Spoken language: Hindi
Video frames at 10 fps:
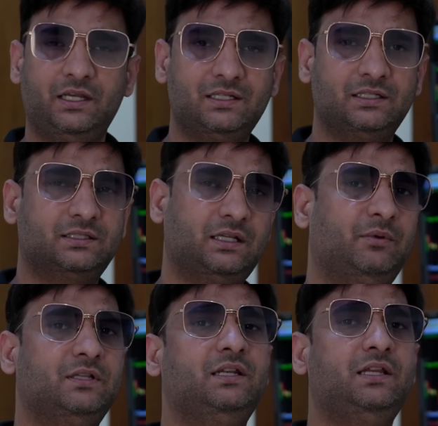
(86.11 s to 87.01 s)
कहीं
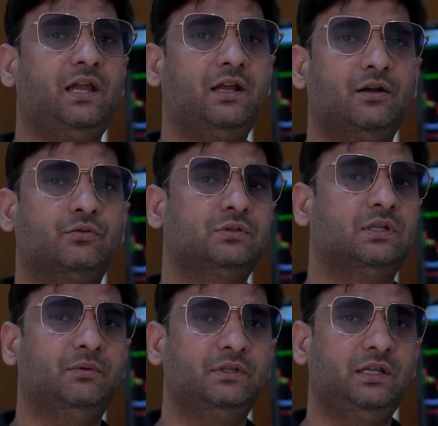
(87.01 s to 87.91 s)
समझ ही नहीं आएगा कुछ
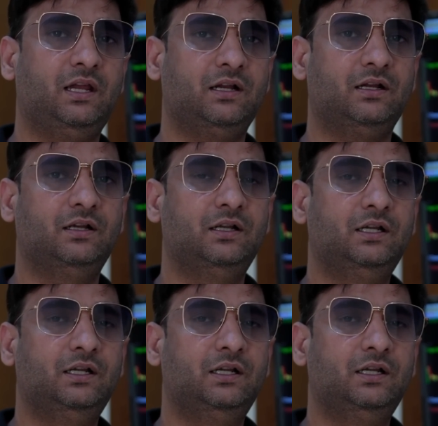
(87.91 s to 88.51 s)
समझ नहीं आएगा